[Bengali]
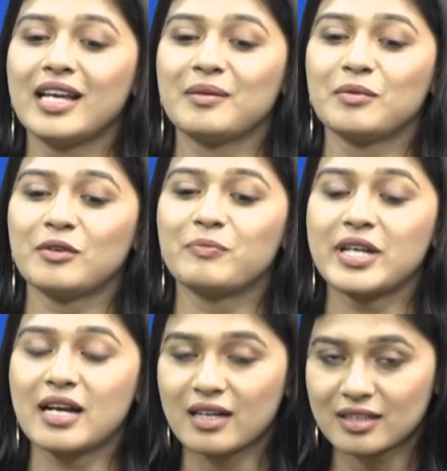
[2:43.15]
এবং
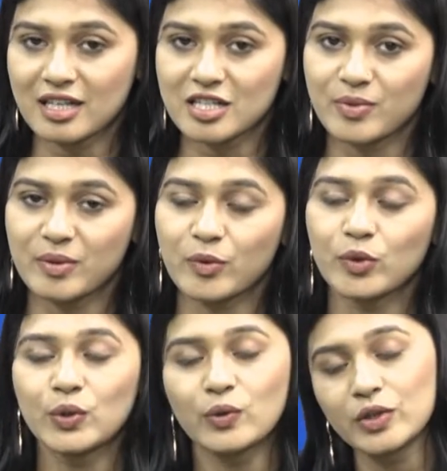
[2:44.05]
প্রিয়াঙ্কাটা আসবে এবং
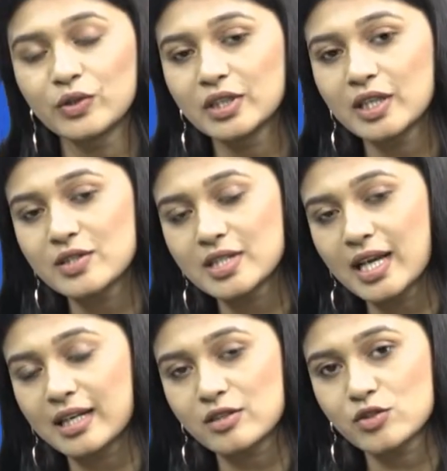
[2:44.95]
ওই দুইটা হচ্ছে
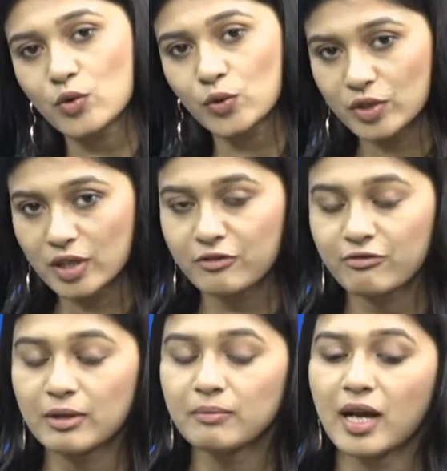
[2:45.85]
একটা হচ্ছে অনুদানের
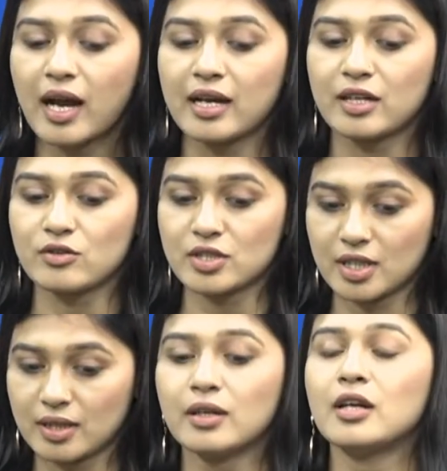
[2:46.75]
ফিল্ম আর এটা হচ্ছে
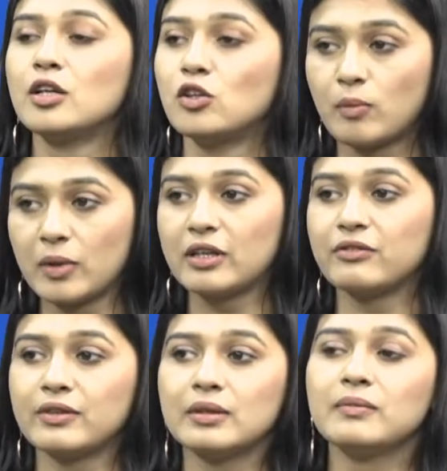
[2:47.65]
নর্মালি
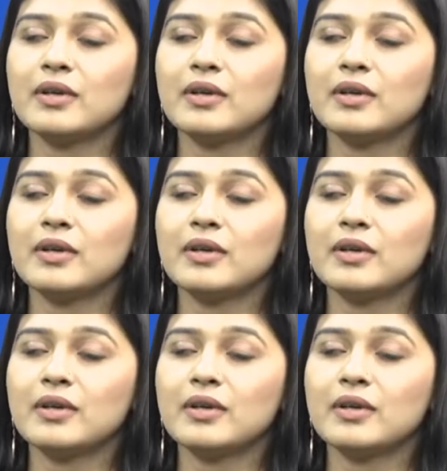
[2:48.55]
ফিল্ম